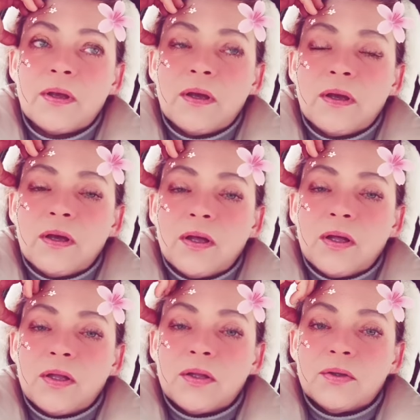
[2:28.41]

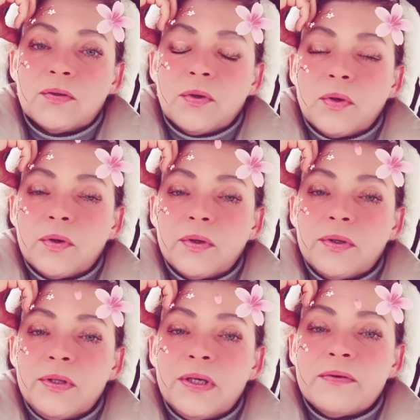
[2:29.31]
а,
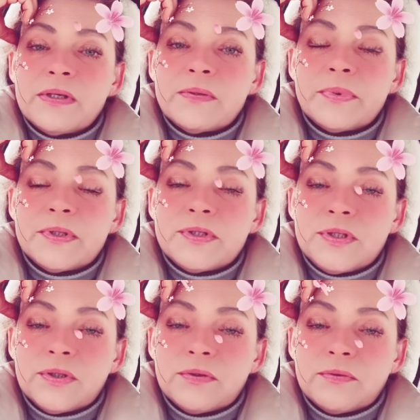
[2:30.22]
но не говорить
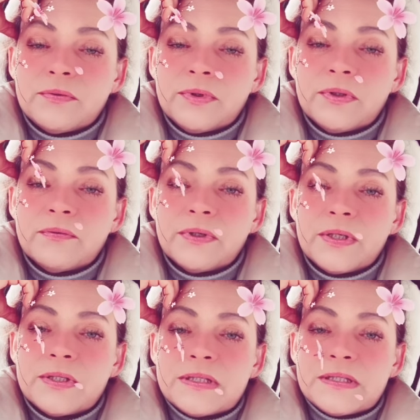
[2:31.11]
причину, не
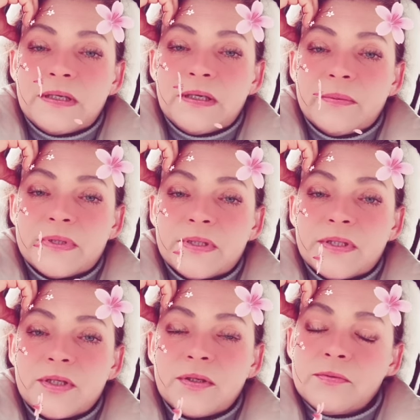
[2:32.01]
говорить цель, не
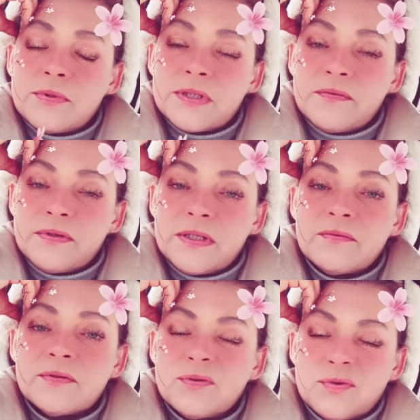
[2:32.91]
обозначать. Люди
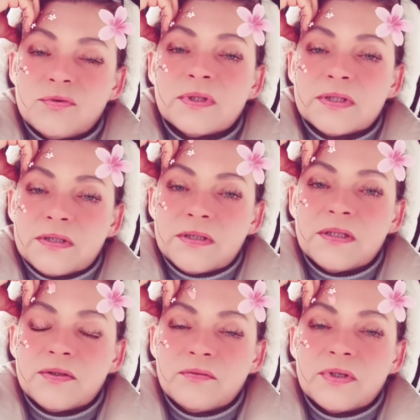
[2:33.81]
завистливы, тут же у вас
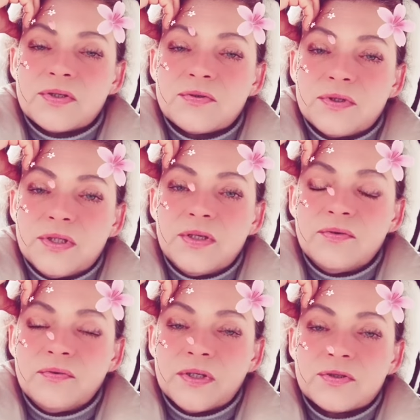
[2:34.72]
стырят вашу
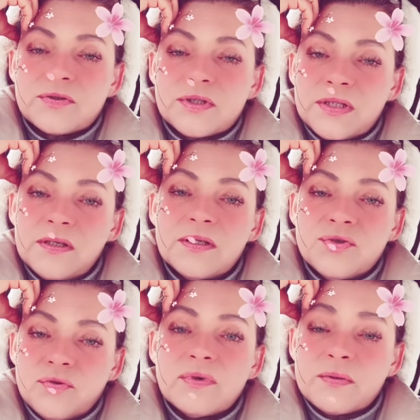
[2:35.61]
идею, вашу цель, и
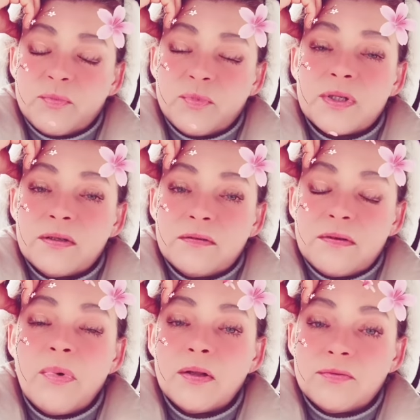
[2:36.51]
ничего у вас после этого
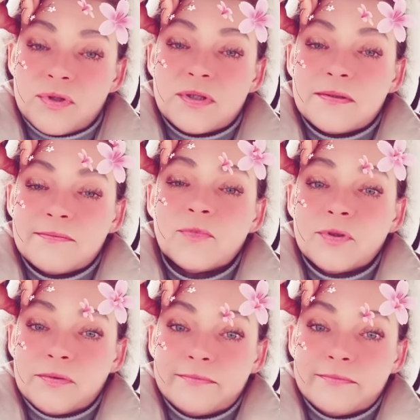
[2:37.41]
не получится. Вот